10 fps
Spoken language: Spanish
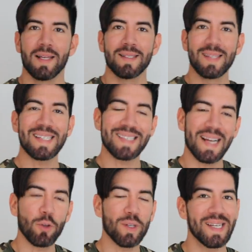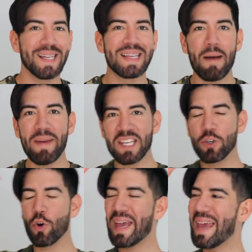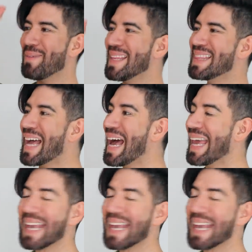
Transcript: Si te estás dejando crecer el cabello, evita